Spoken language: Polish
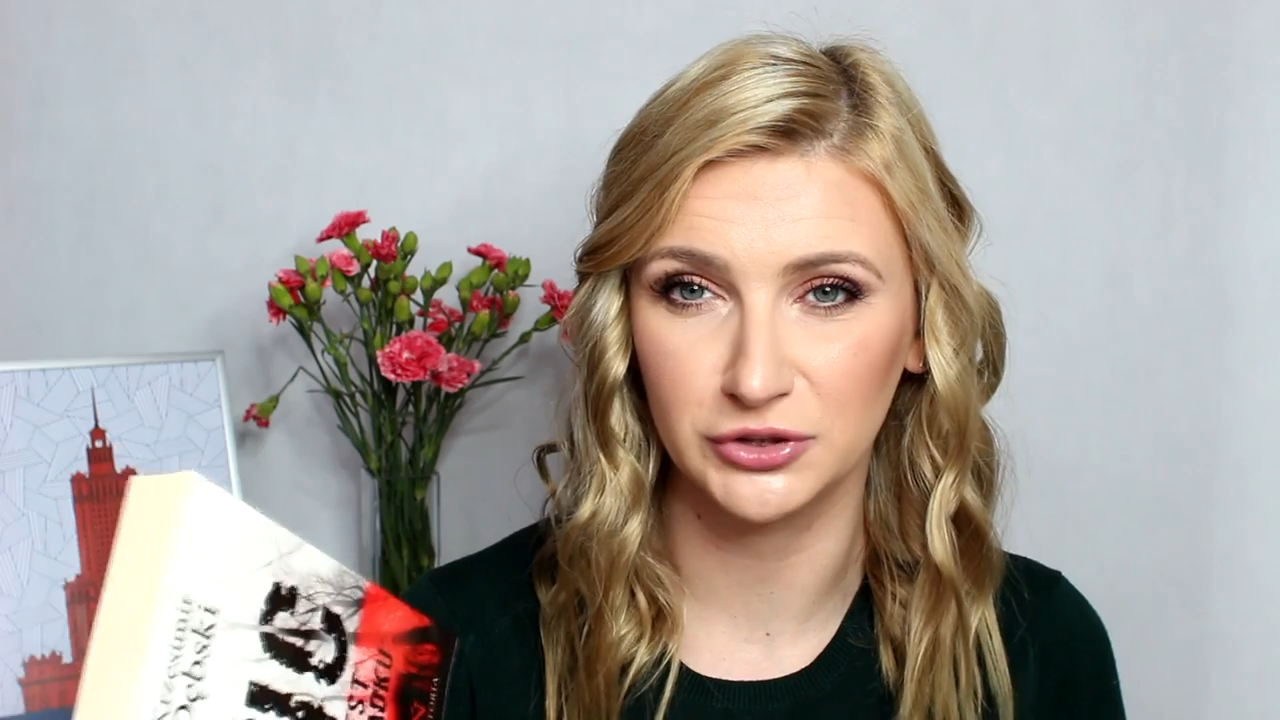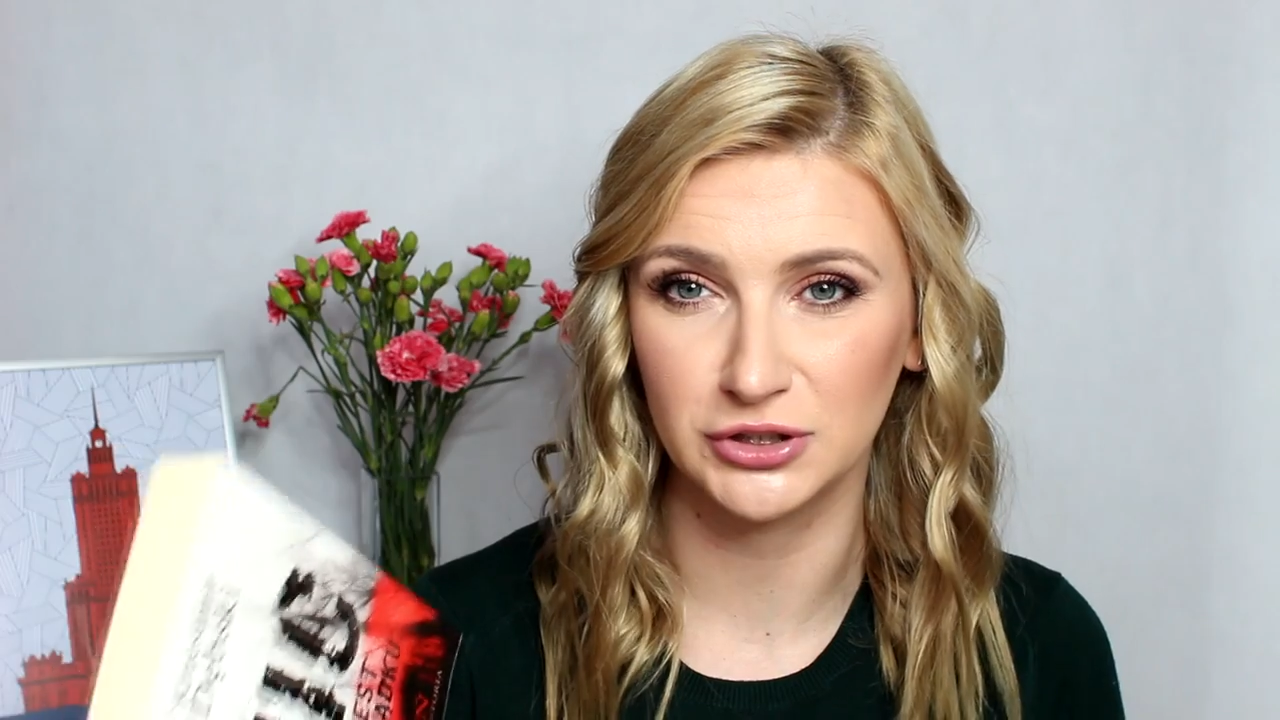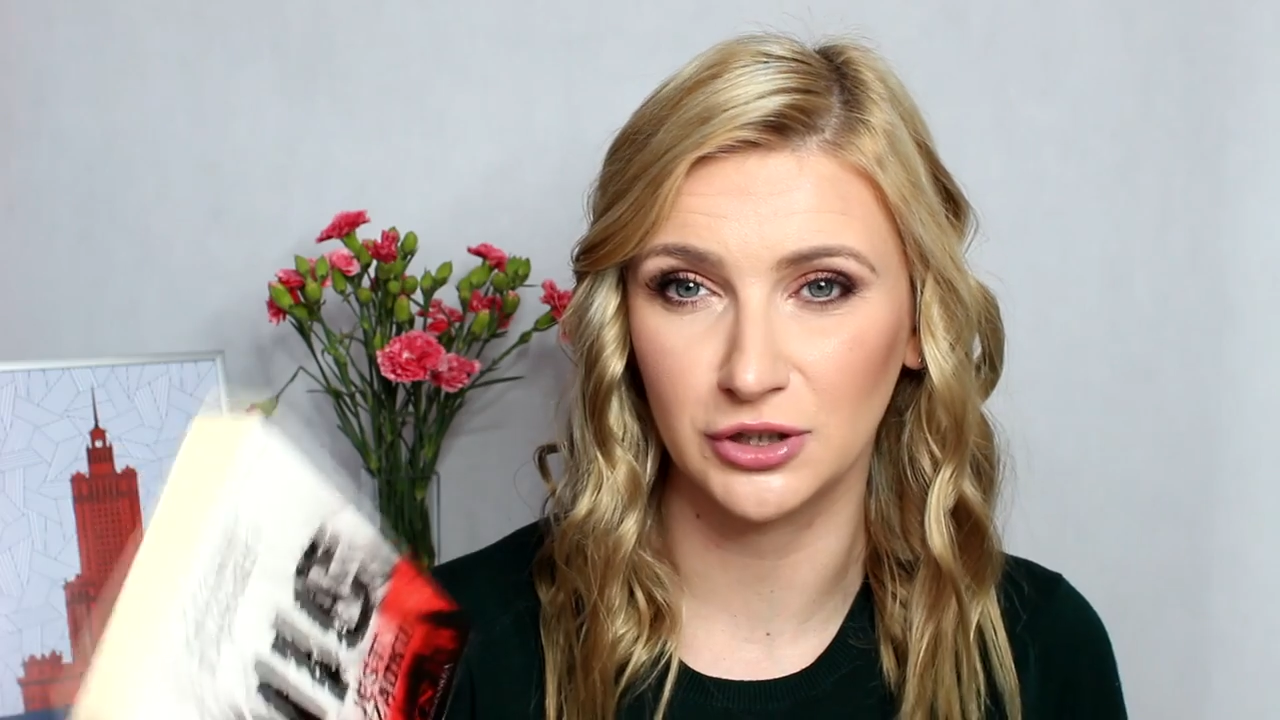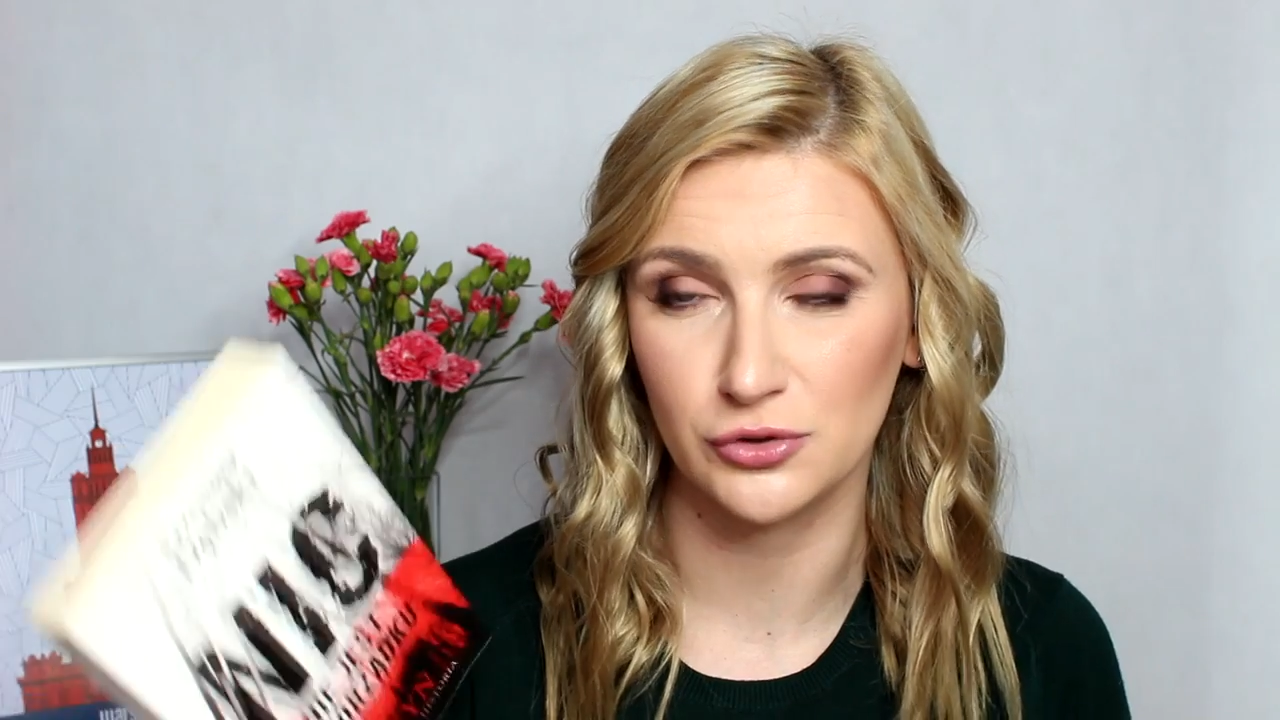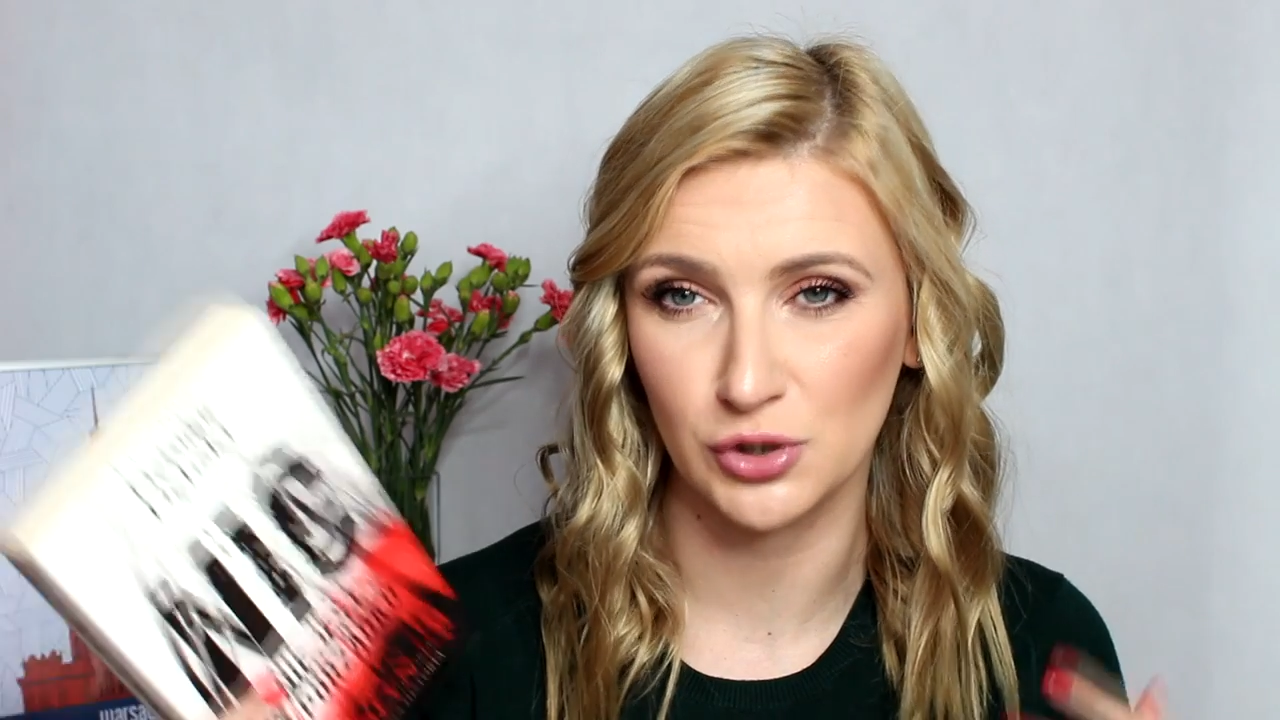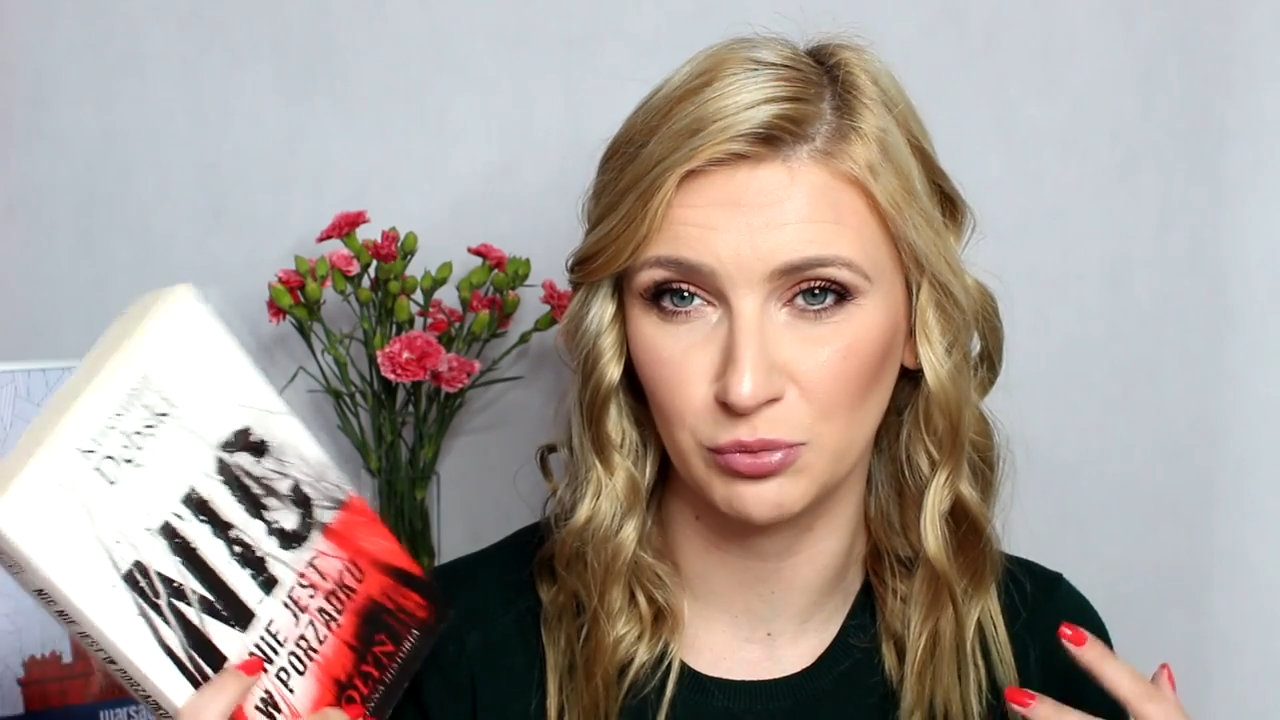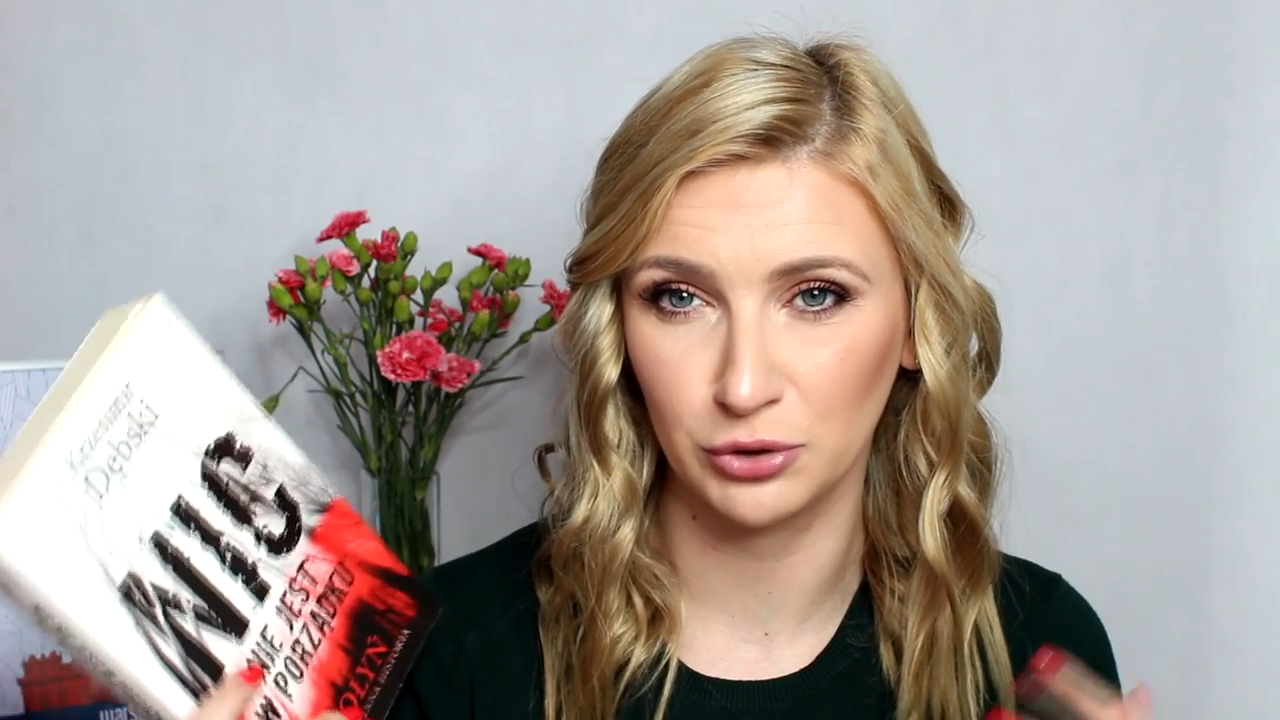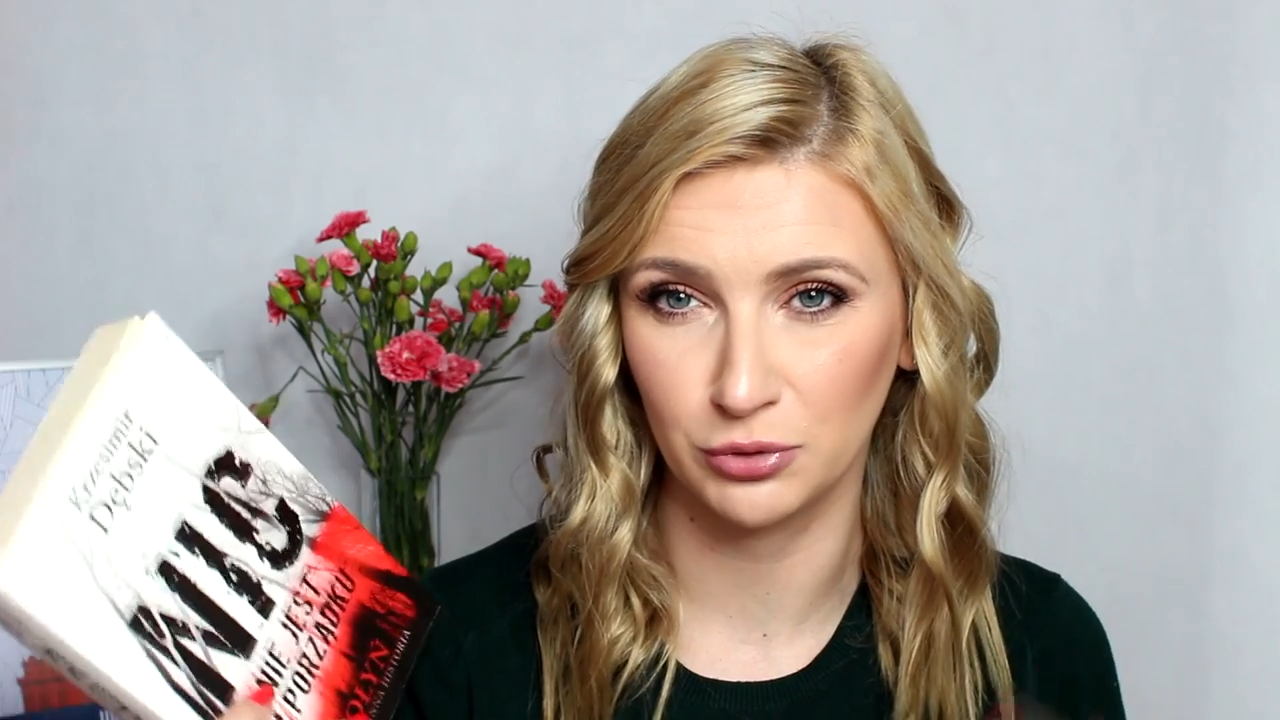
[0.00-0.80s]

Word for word: wszystkie osoby,